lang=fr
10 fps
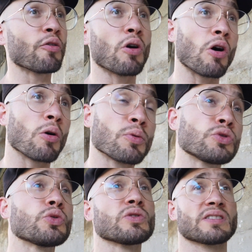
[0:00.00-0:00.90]
fond en
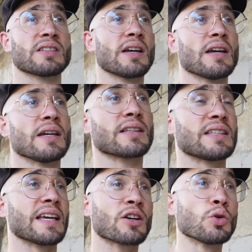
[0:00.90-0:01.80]
Bluetooth,
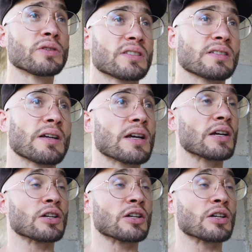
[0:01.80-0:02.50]
qui écoutent